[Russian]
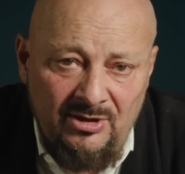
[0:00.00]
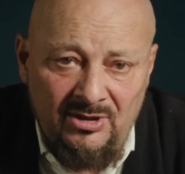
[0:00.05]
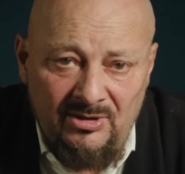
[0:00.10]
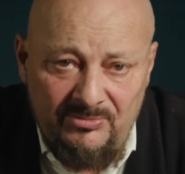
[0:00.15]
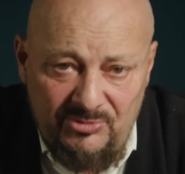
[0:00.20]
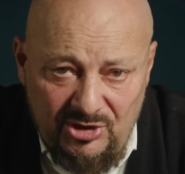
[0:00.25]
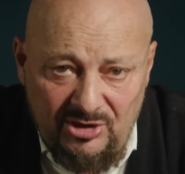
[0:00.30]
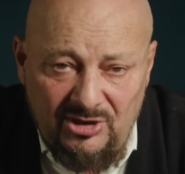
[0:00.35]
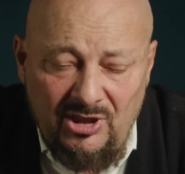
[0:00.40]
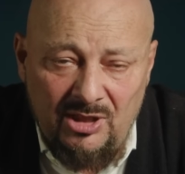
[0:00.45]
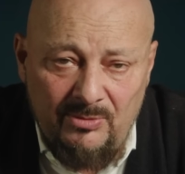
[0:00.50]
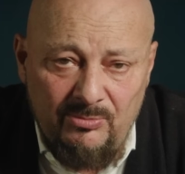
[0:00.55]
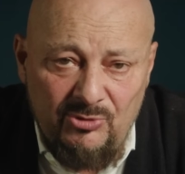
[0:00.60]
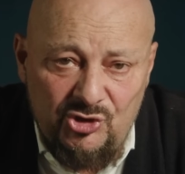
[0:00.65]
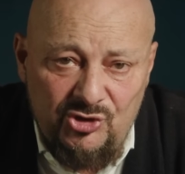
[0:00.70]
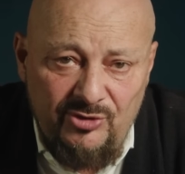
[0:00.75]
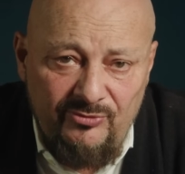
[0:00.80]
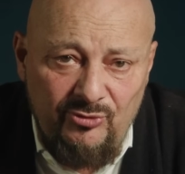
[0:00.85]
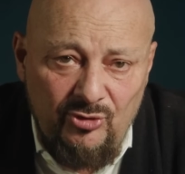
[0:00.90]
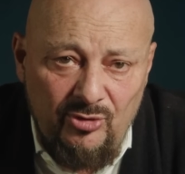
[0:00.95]
вообще как мы
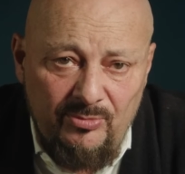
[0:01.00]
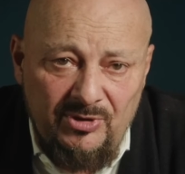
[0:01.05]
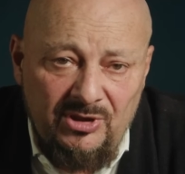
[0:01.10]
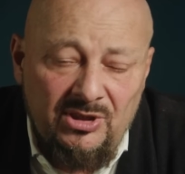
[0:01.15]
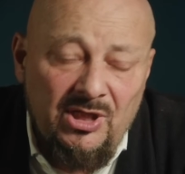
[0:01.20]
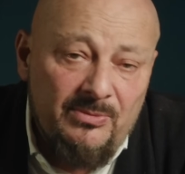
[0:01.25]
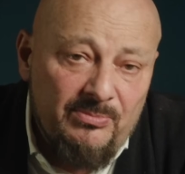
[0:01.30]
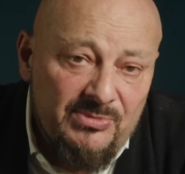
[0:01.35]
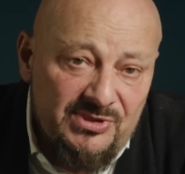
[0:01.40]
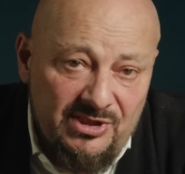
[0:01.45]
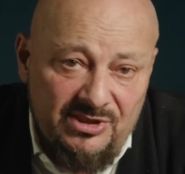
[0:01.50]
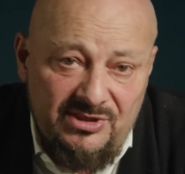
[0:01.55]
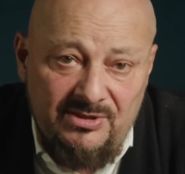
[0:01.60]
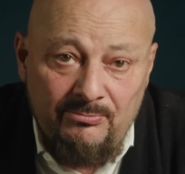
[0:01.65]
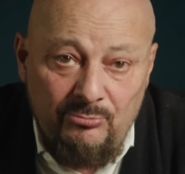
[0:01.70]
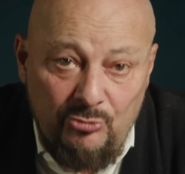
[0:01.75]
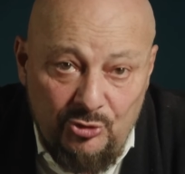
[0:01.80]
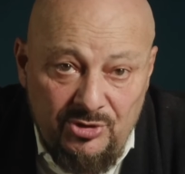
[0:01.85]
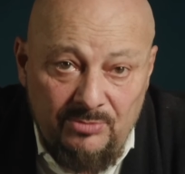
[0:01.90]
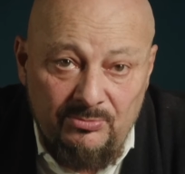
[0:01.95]
живем и как мы с
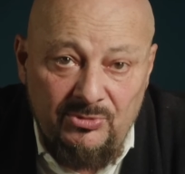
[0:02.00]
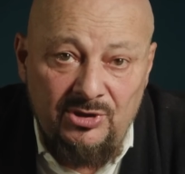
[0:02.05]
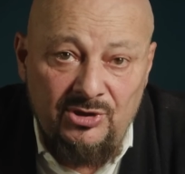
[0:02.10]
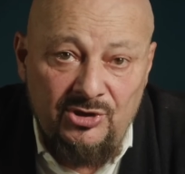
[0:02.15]
этим будем